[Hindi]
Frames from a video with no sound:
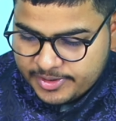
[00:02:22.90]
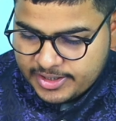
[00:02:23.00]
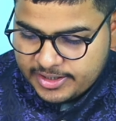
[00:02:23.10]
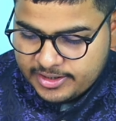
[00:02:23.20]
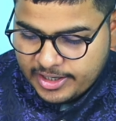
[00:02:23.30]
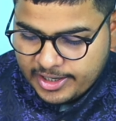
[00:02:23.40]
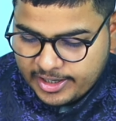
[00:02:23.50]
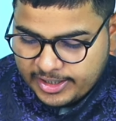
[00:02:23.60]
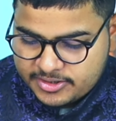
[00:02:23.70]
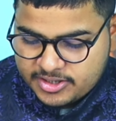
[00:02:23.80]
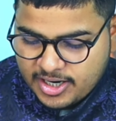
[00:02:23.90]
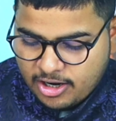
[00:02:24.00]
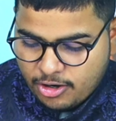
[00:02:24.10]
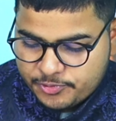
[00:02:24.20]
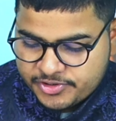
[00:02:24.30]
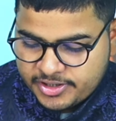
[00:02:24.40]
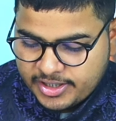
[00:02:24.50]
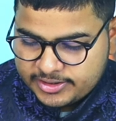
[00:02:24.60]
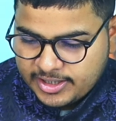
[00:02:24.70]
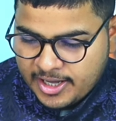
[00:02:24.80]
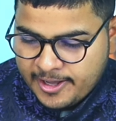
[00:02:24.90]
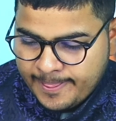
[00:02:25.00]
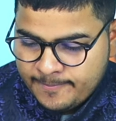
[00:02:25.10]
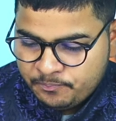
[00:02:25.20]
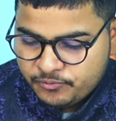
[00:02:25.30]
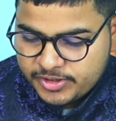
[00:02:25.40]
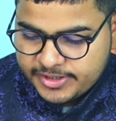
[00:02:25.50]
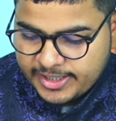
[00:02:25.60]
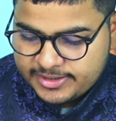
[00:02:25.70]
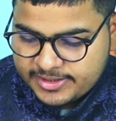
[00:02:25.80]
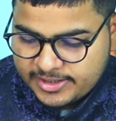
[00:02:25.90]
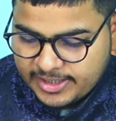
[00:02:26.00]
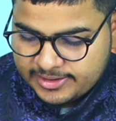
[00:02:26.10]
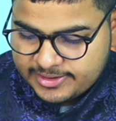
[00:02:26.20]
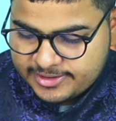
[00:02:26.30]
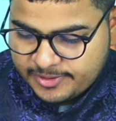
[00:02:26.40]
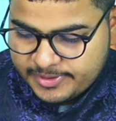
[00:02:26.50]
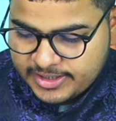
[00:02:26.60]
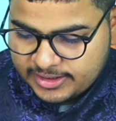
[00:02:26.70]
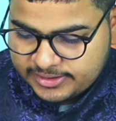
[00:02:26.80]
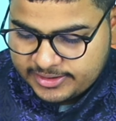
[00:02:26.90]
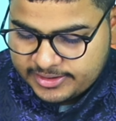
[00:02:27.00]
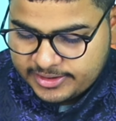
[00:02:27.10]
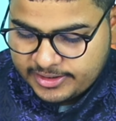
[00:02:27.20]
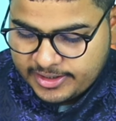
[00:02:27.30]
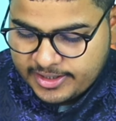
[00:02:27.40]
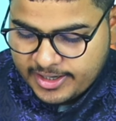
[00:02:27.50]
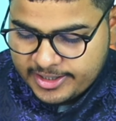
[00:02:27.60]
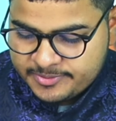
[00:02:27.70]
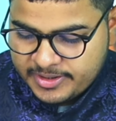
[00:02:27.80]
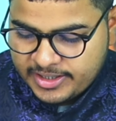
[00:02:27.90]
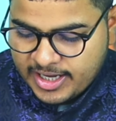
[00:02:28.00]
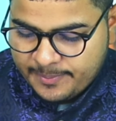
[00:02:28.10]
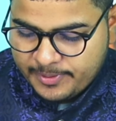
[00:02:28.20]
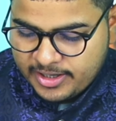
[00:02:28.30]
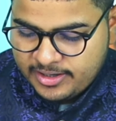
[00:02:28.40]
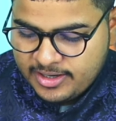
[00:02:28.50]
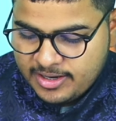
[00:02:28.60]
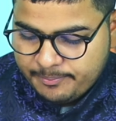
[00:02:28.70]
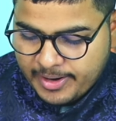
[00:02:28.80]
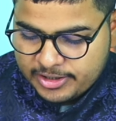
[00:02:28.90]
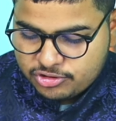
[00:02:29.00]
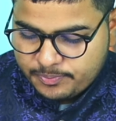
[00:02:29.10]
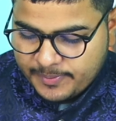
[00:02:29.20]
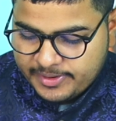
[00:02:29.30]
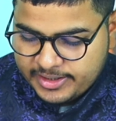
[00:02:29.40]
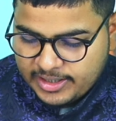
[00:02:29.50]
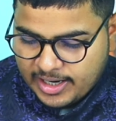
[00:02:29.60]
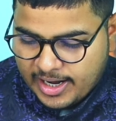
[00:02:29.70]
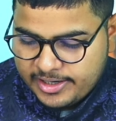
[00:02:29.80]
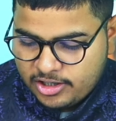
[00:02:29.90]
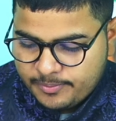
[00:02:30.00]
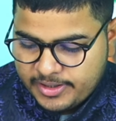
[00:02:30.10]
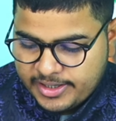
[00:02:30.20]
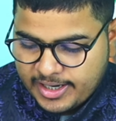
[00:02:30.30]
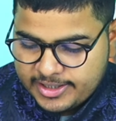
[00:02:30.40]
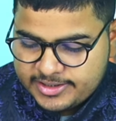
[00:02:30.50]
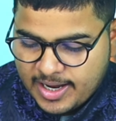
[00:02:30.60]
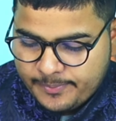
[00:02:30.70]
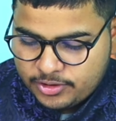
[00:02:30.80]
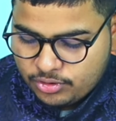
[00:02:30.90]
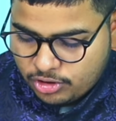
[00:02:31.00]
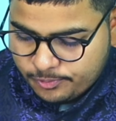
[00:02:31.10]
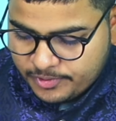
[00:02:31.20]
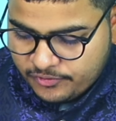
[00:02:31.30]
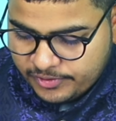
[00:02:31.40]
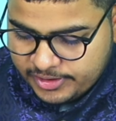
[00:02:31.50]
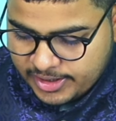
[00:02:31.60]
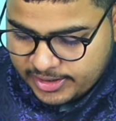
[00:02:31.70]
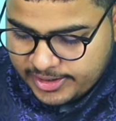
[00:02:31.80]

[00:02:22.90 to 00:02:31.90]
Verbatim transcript: में यही एक अच्छा ऑप्शन रहता है जैसे गाइज इसके ट्रांजेक्शन में जाते हैं जैसे देखिए गाइज मैंने यहाँ पे पाँच रुपये मैंने लगाए और मैंने गाइज यहाँ पे नौ रुपये विन कर